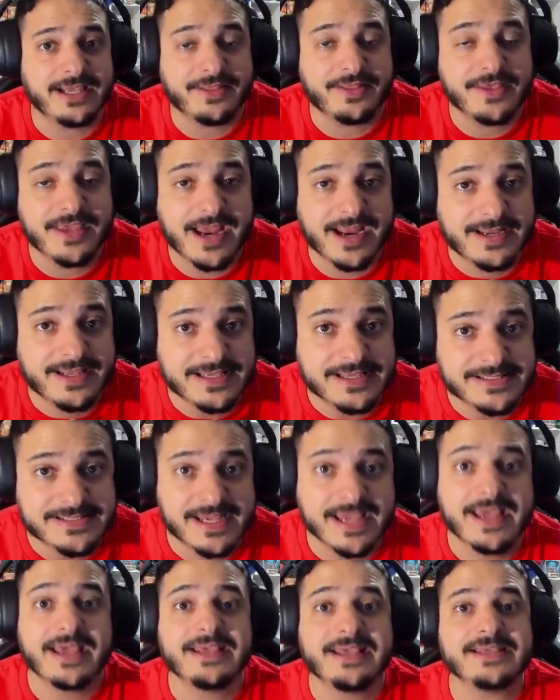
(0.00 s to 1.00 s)
diarias
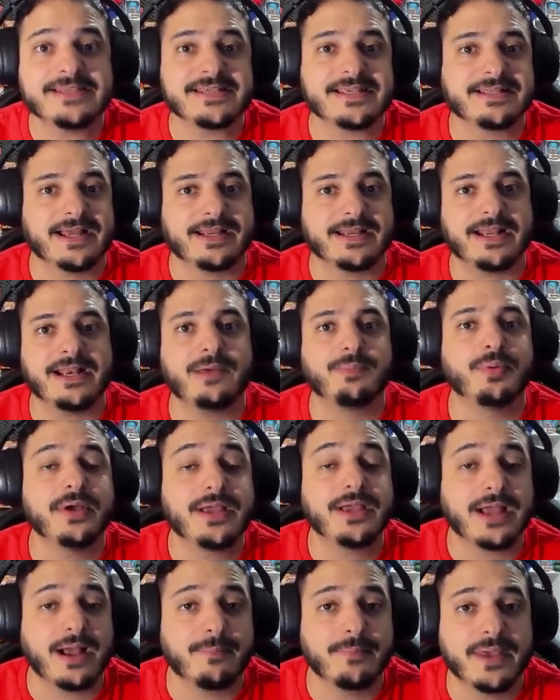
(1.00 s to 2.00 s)
y esas tareas las
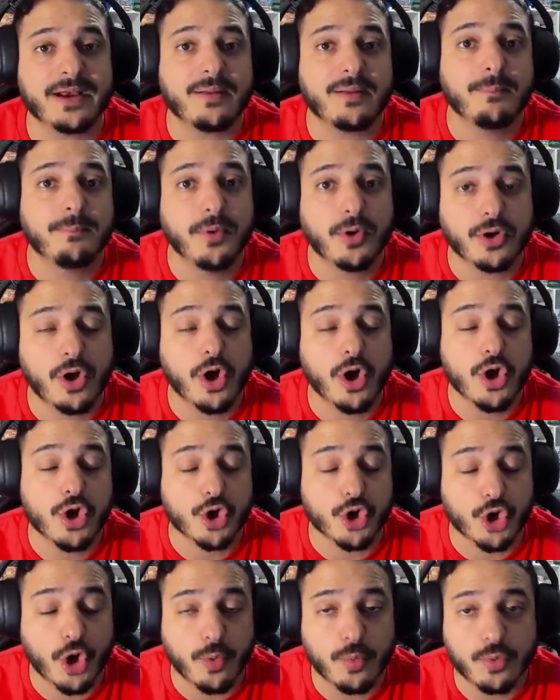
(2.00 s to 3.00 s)
pueden cambiar por
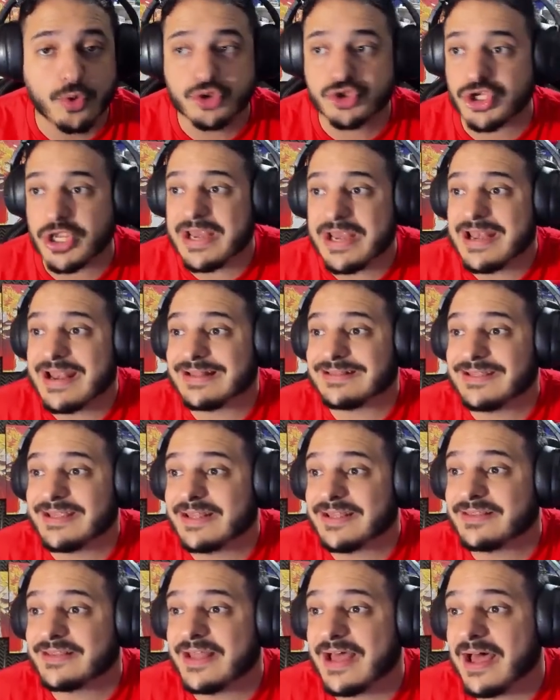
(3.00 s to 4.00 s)
Robux en la
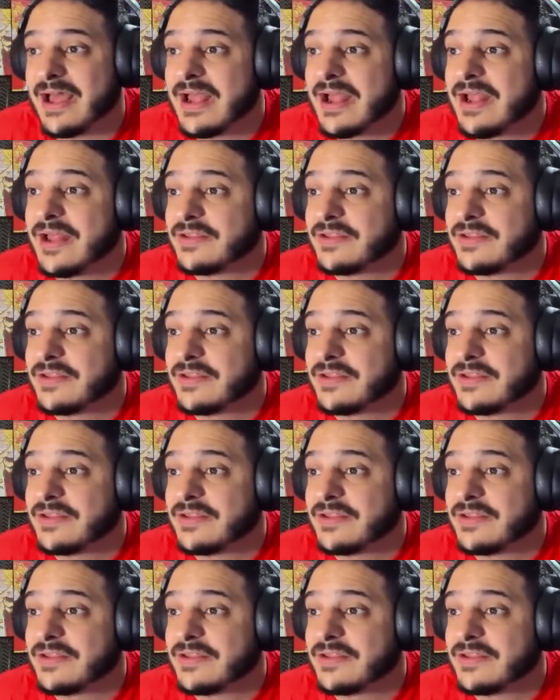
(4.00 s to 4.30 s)
tienda